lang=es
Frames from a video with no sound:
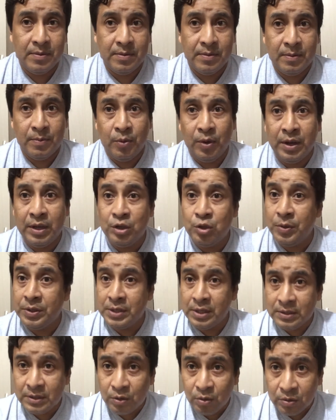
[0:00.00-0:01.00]
Porque si
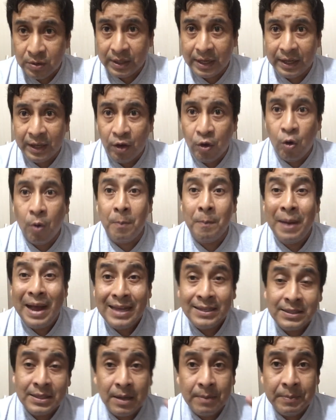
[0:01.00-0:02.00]
hubiese sido un técnico
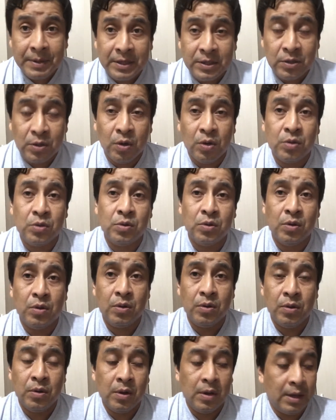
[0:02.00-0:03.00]
más ambicioso,
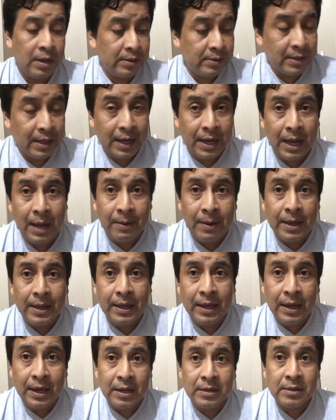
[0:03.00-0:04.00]
sacaba
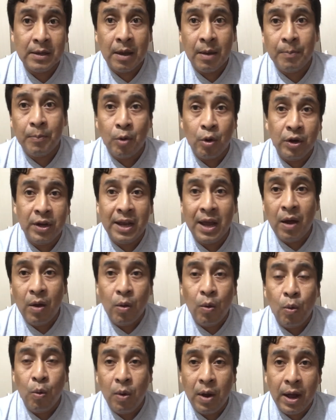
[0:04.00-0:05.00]
días, ponía
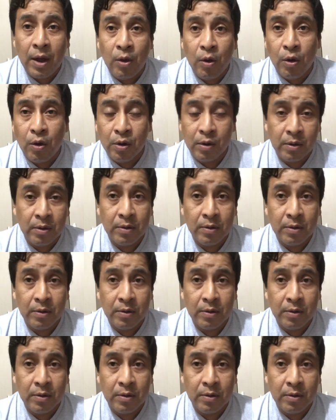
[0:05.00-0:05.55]
un jugador